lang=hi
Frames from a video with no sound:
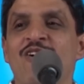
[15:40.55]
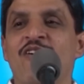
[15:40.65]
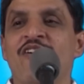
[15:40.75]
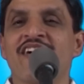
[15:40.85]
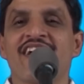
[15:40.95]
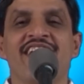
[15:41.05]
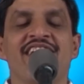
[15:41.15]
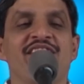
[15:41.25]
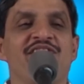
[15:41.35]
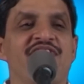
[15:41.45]
होंगे
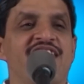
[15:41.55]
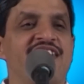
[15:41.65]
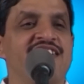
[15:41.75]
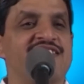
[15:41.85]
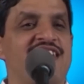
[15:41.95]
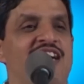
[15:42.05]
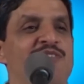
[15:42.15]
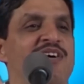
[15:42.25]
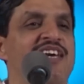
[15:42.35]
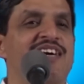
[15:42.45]
फिर
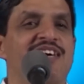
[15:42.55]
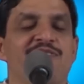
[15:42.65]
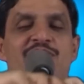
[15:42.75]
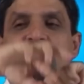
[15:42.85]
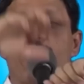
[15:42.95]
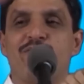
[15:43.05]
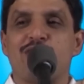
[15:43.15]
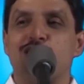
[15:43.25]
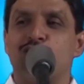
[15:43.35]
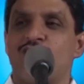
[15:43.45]
इंसान बनेंगे फिर
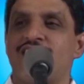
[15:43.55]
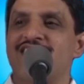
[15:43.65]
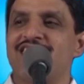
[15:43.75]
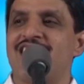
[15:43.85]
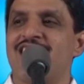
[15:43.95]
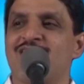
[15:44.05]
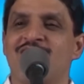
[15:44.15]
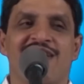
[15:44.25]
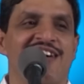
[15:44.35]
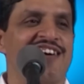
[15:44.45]
वापस से चौरासी लाख
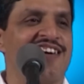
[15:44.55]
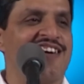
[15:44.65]
होंगे